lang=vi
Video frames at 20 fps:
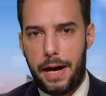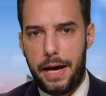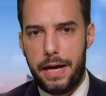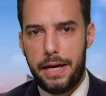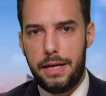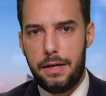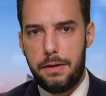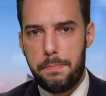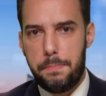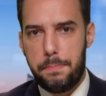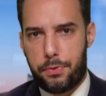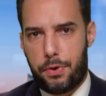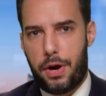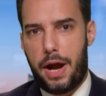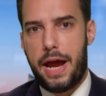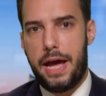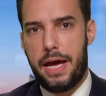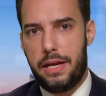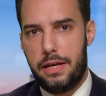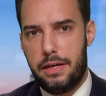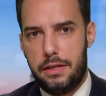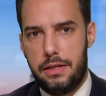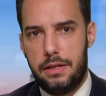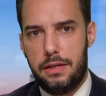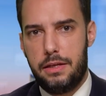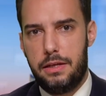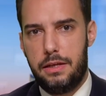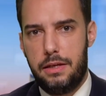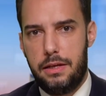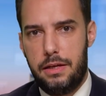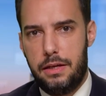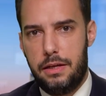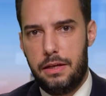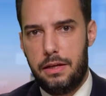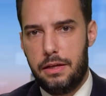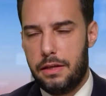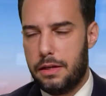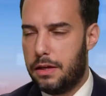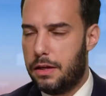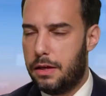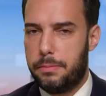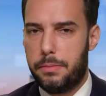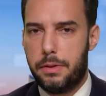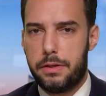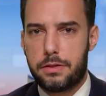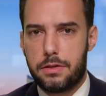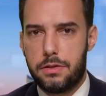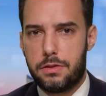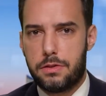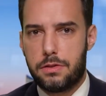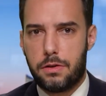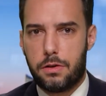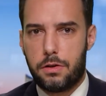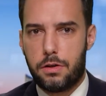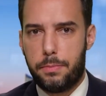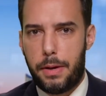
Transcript: hiệu Biden ư? Tôi lại không lo